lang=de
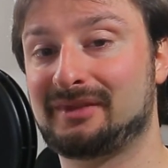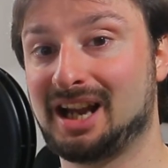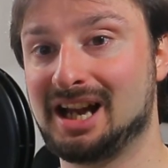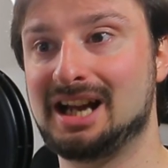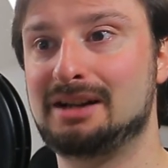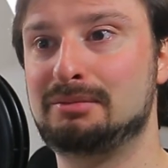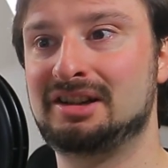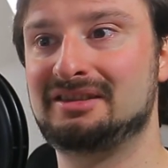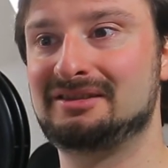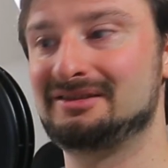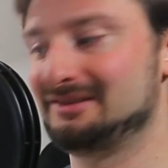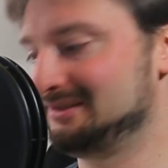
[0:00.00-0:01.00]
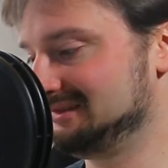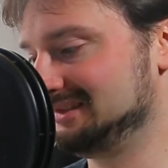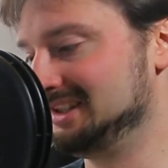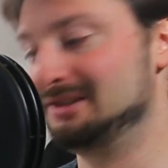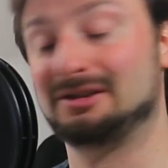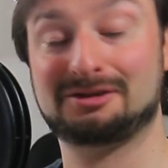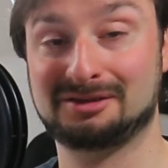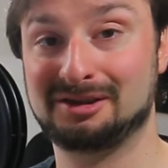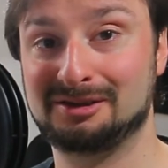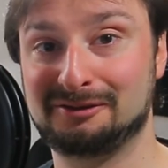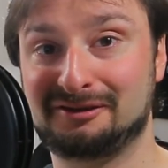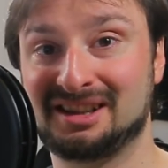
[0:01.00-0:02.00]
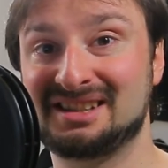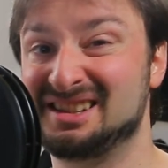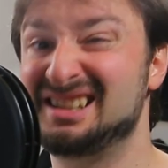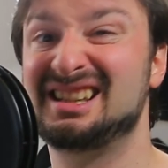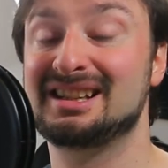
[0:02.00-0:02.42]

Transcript: Aber die Noctor Lüfter sind